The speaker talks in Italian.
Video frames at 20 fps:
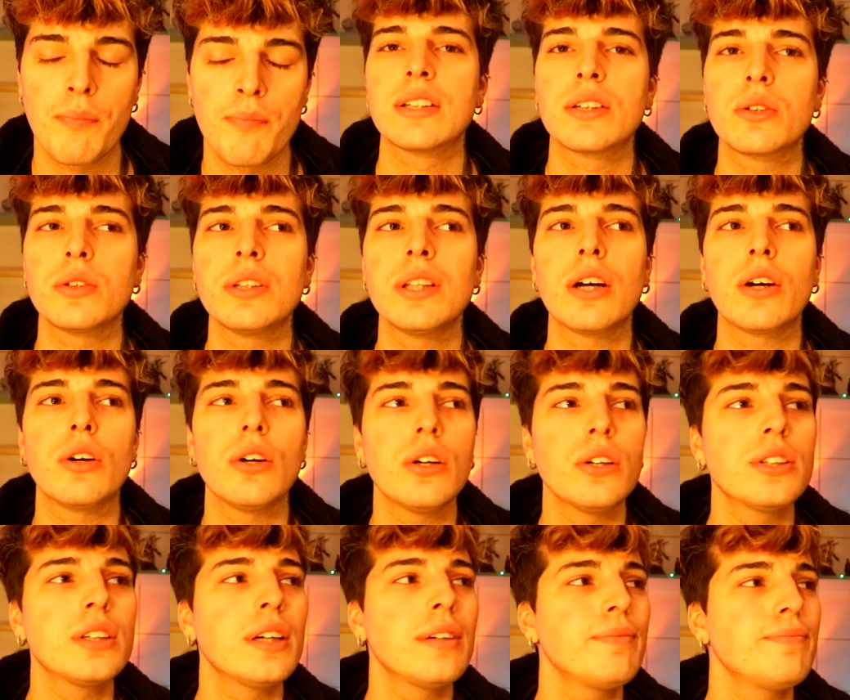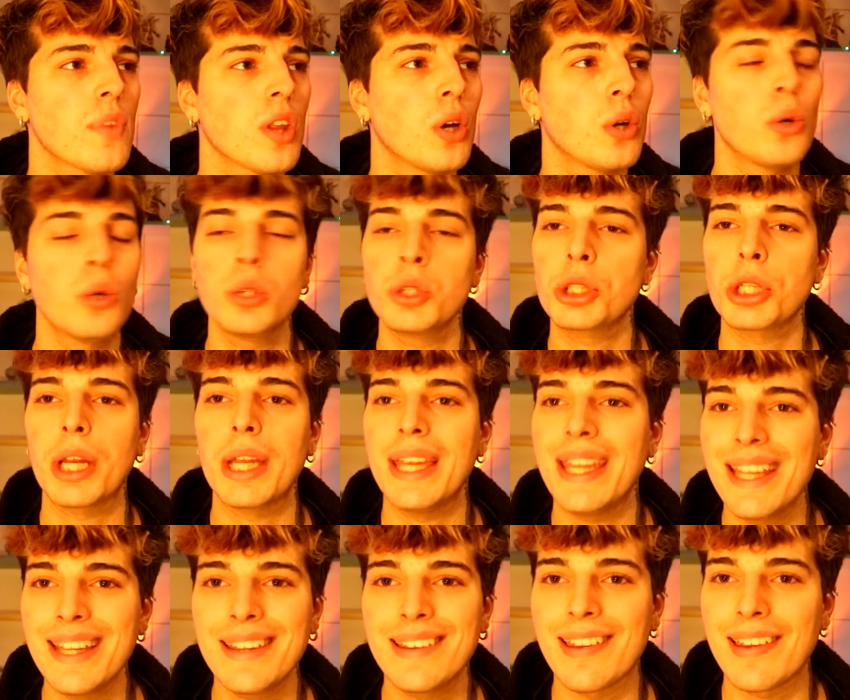Seconda cosa, non c'è
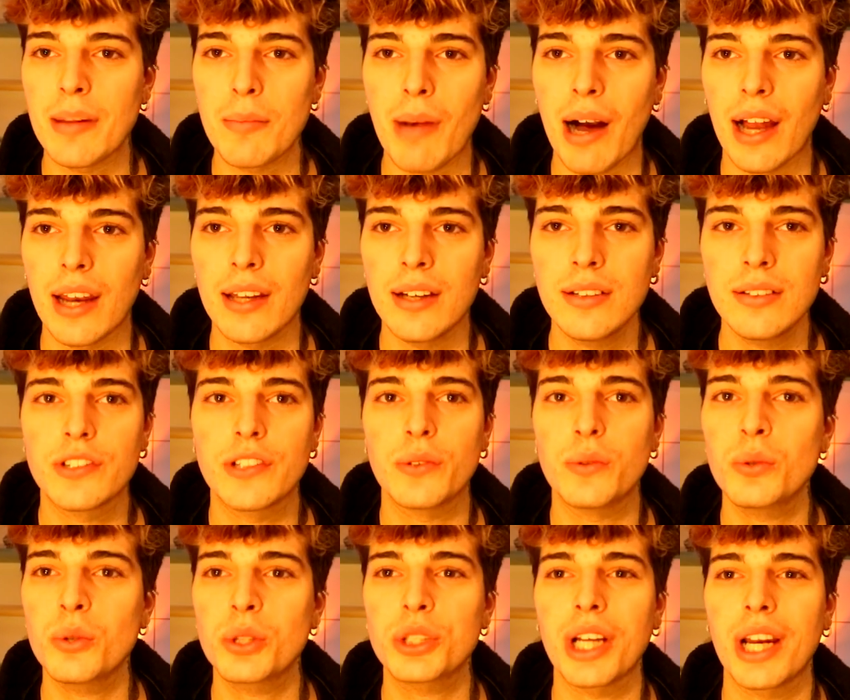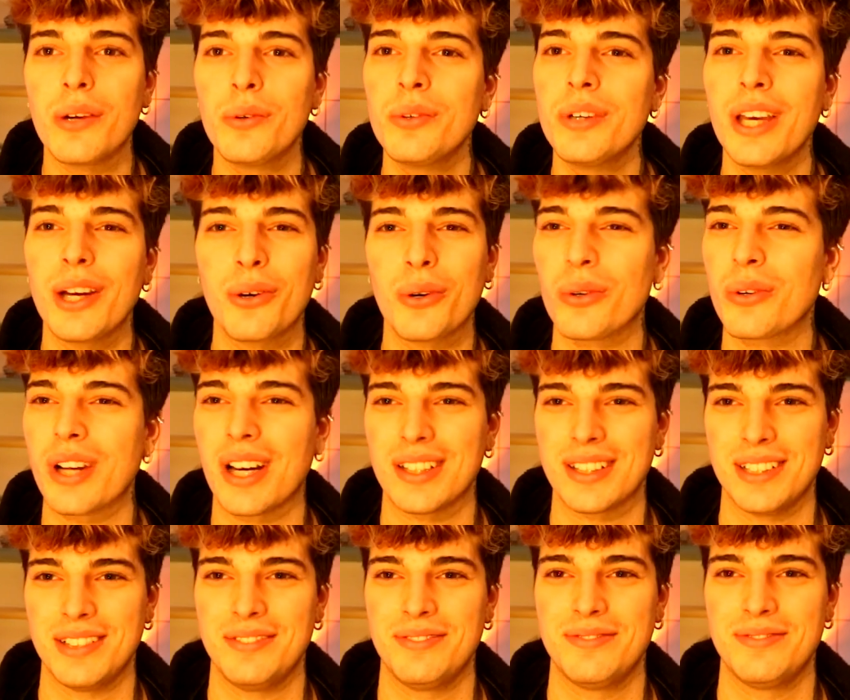niente di male se uno ha le unghie
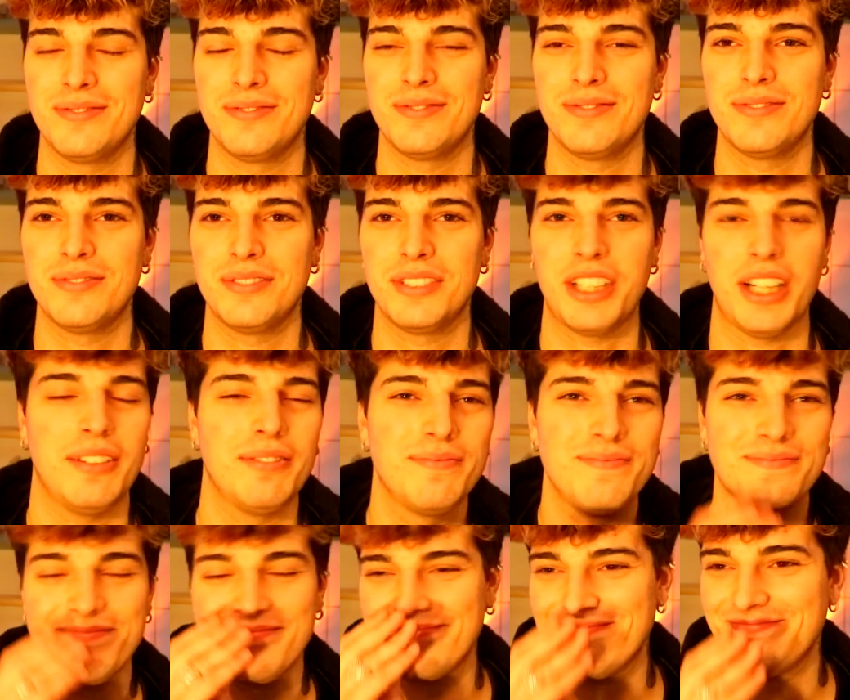colorate. Cioè